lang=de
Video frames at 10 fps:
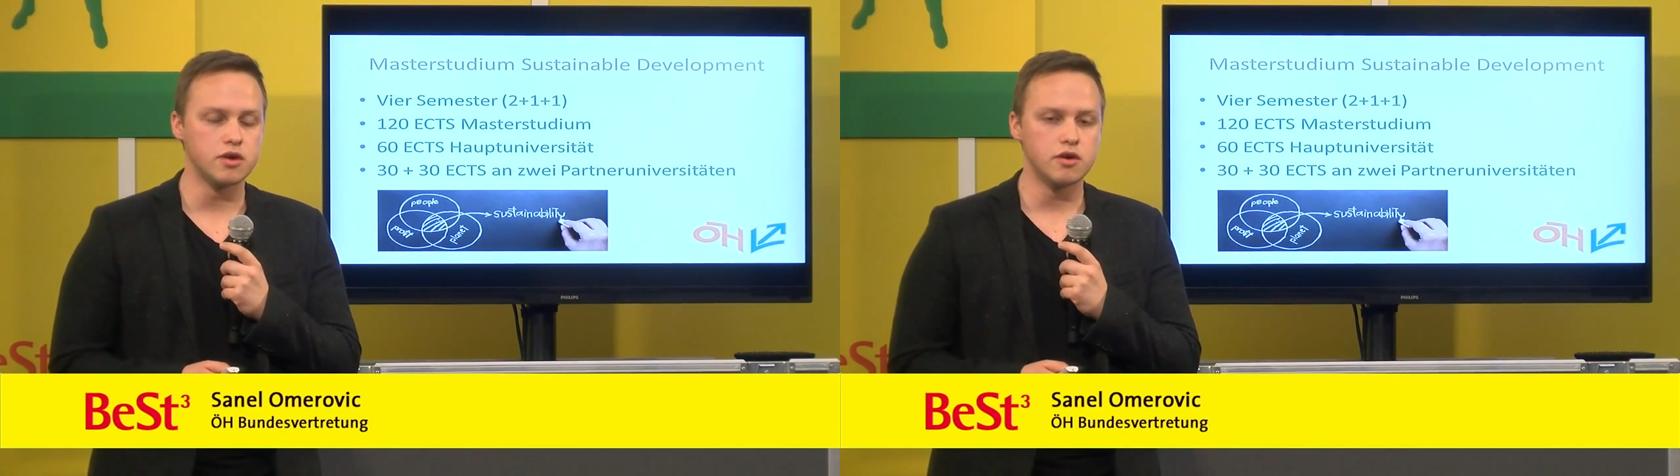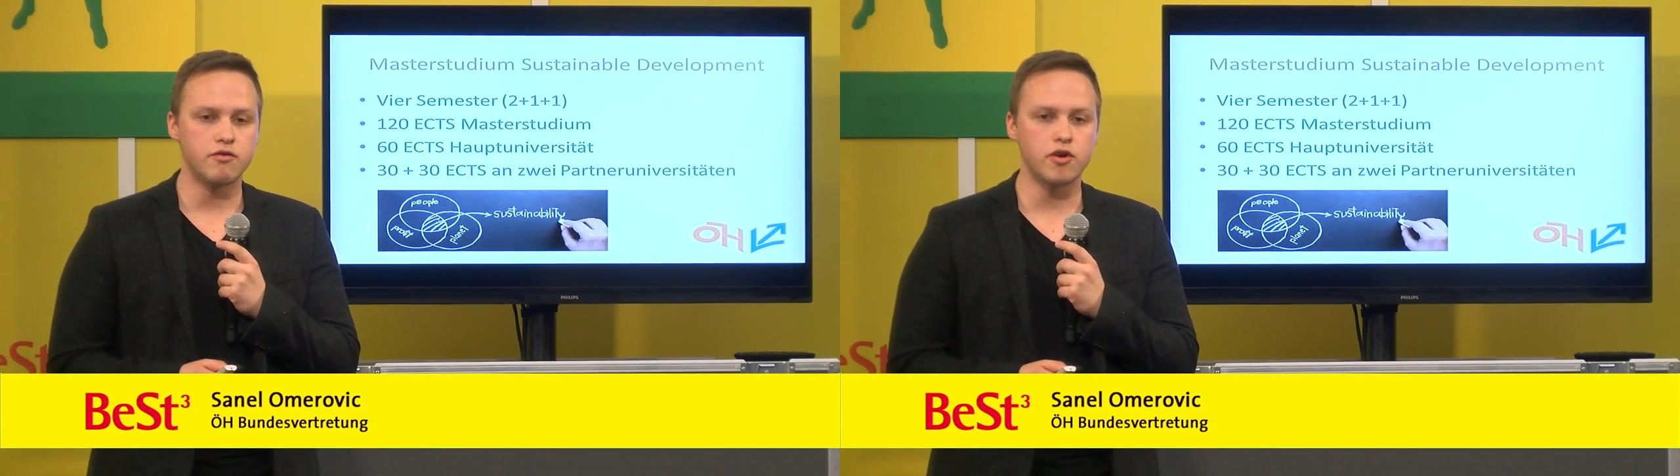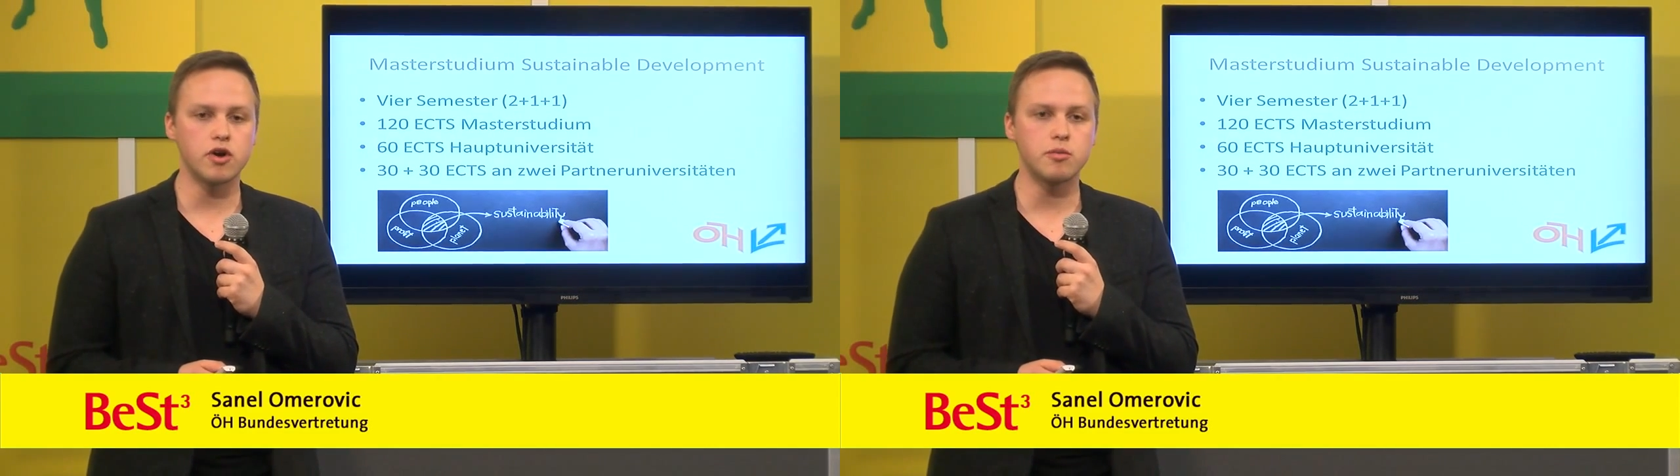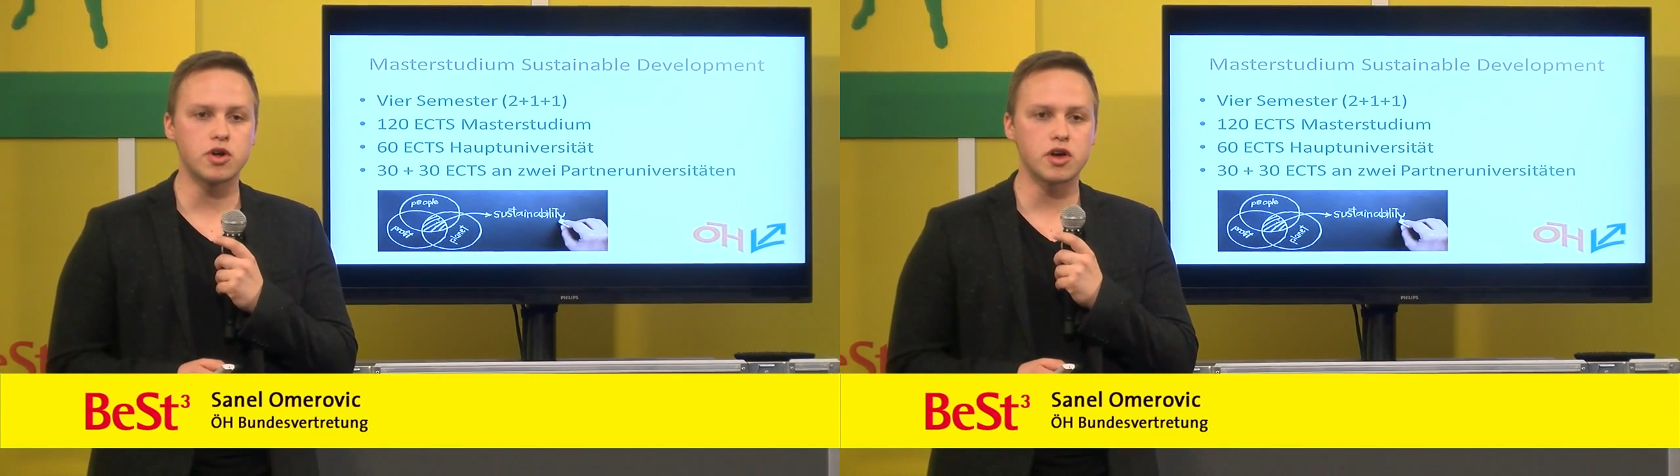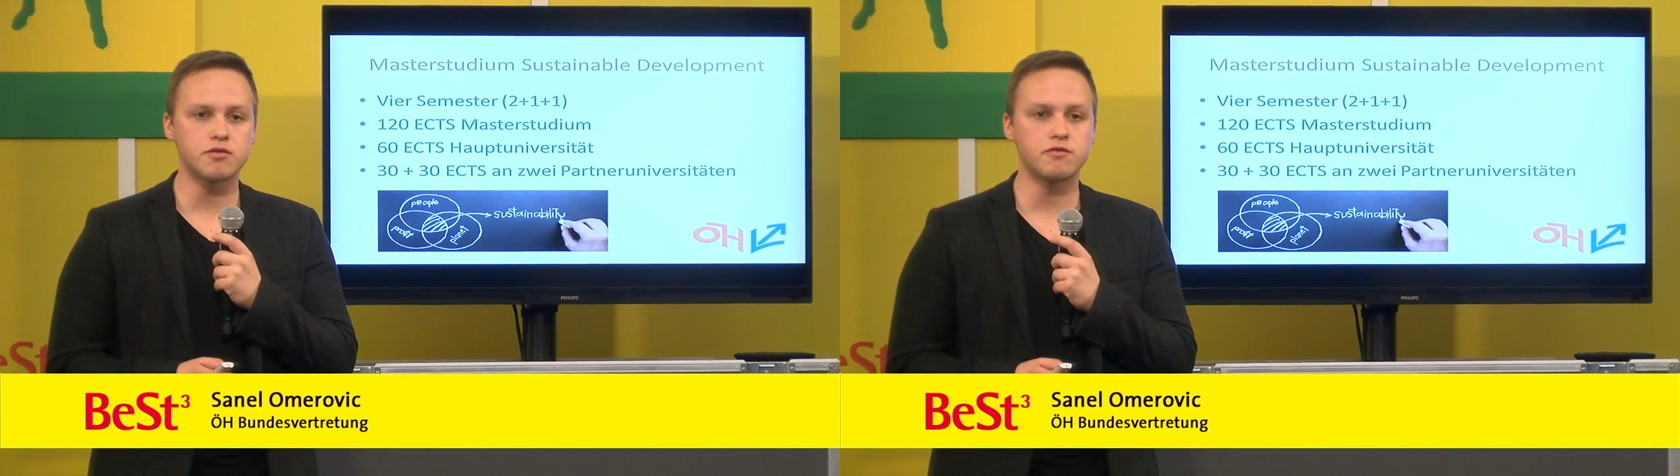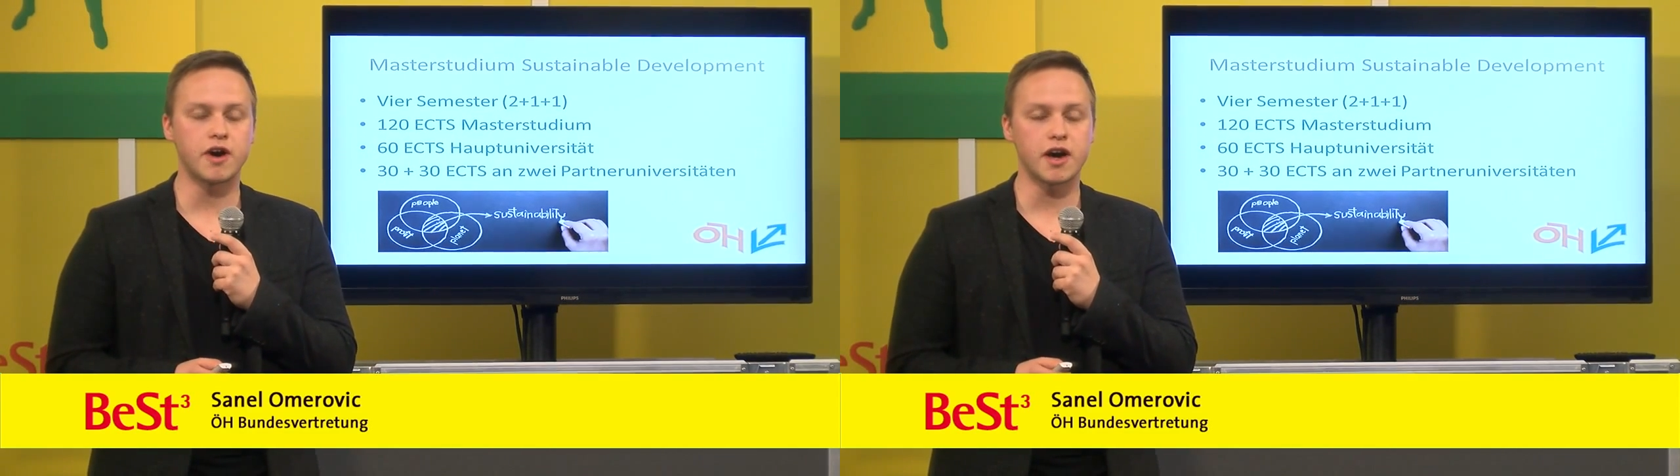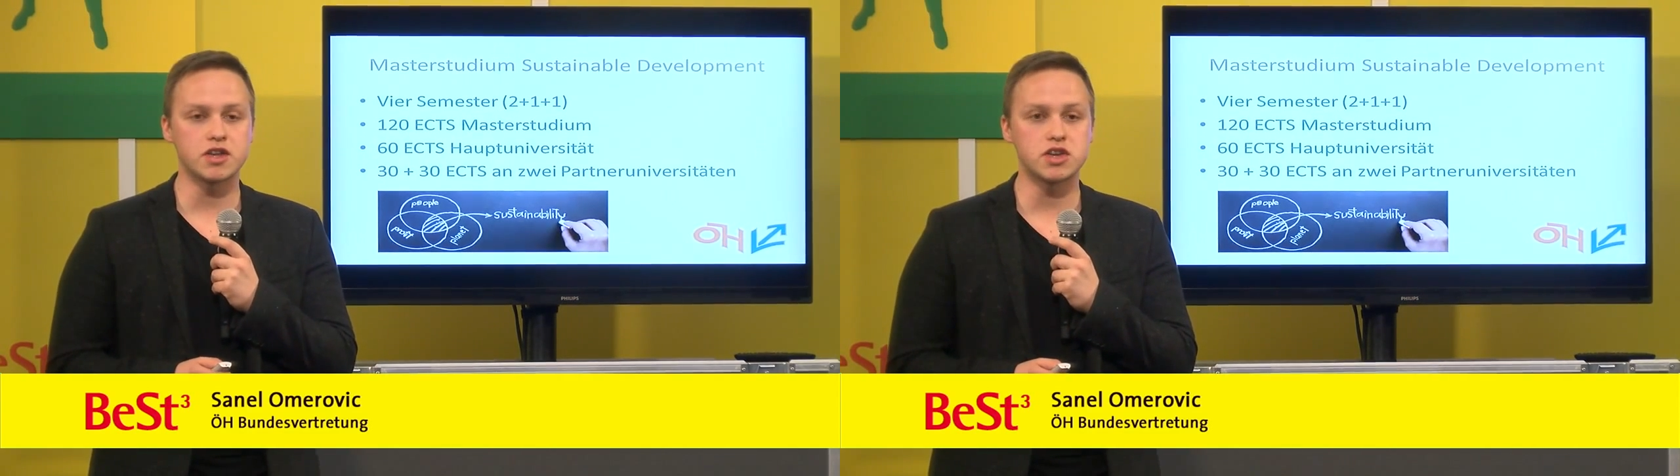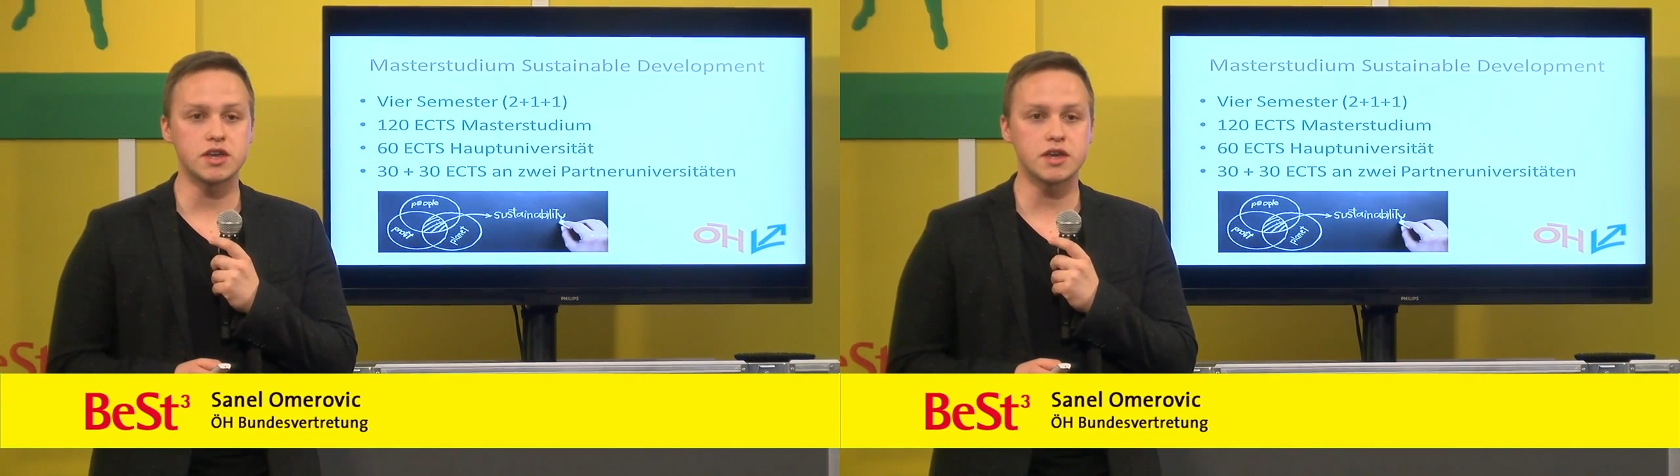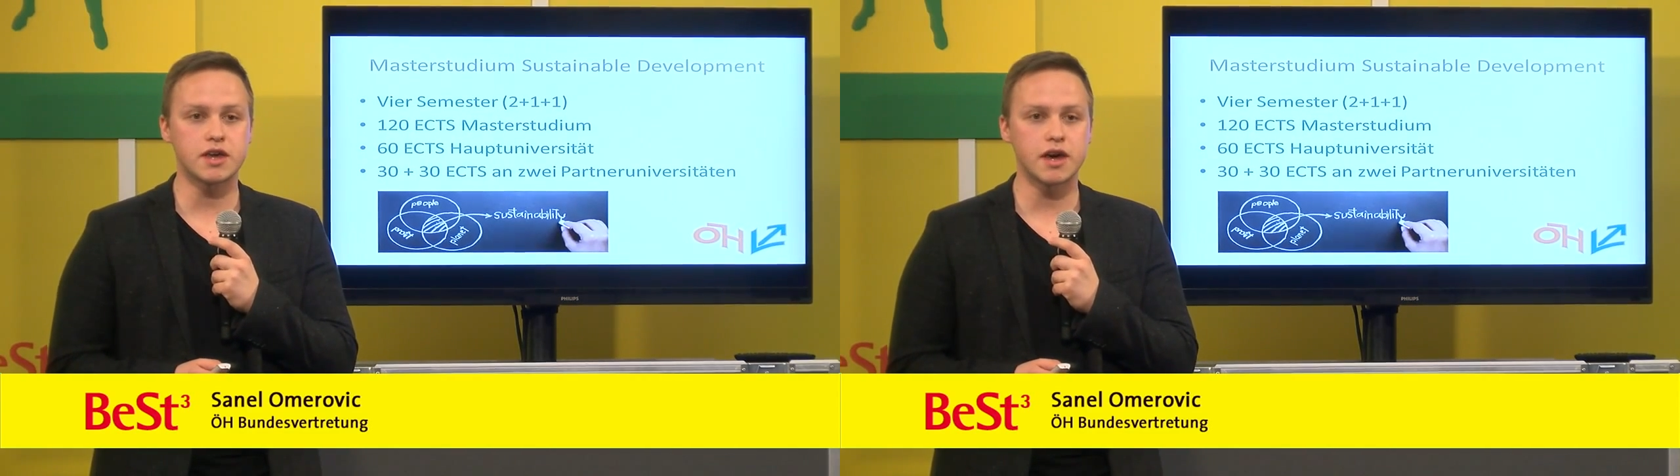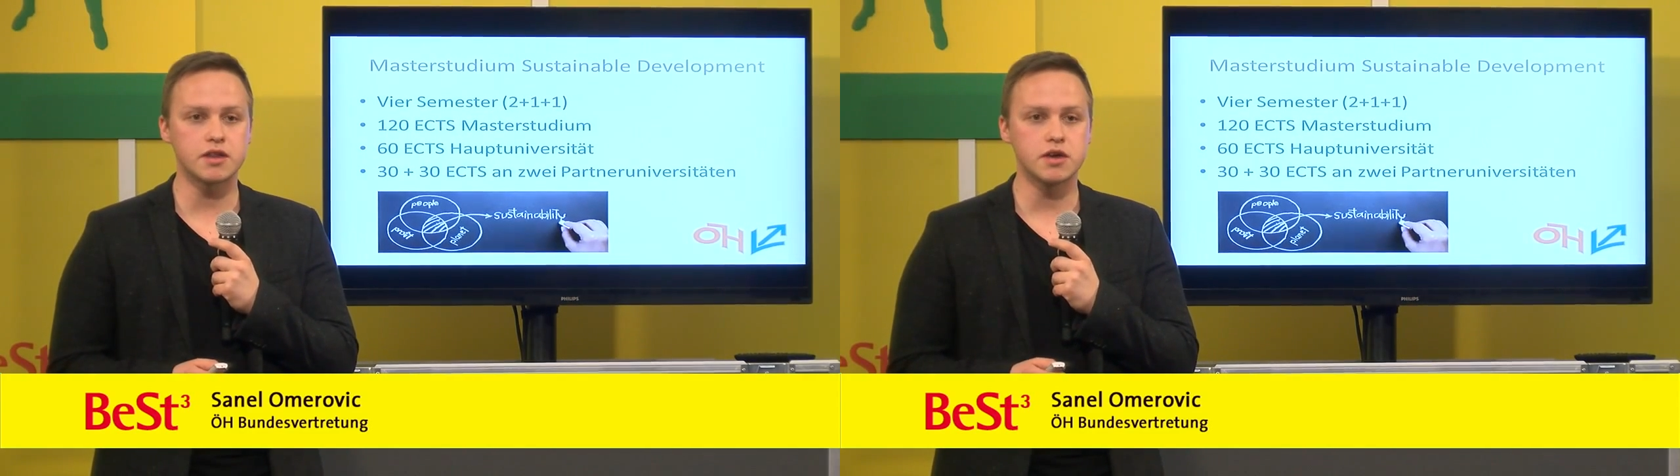Vorher haben wir gehört von
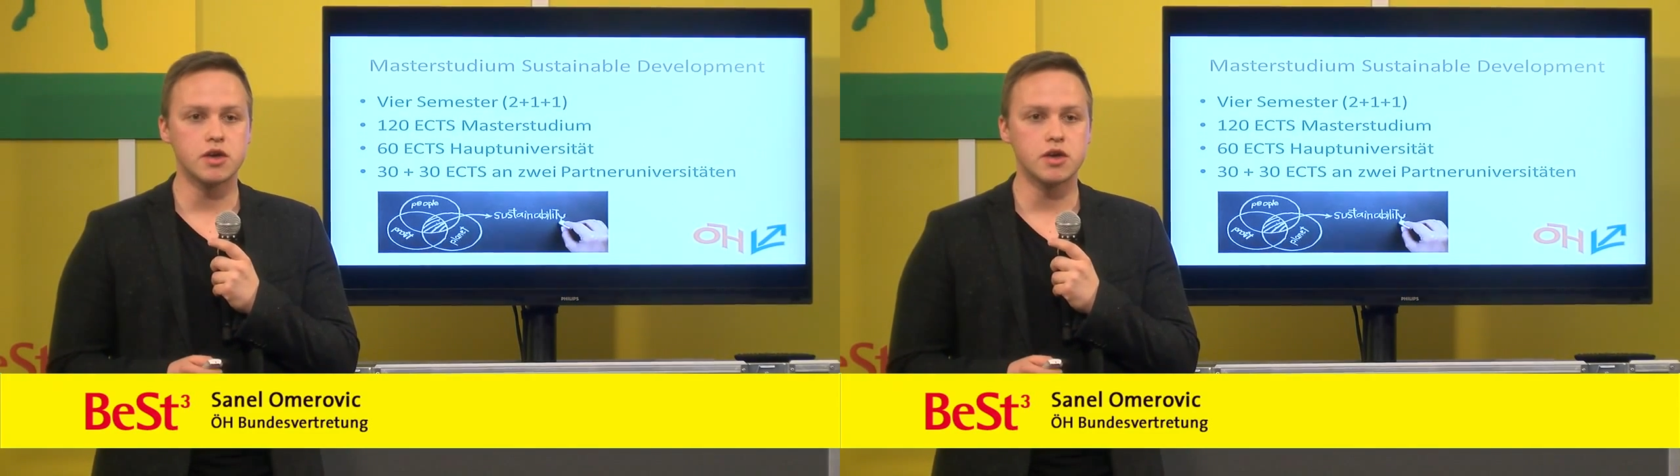Facheinschlägigkeit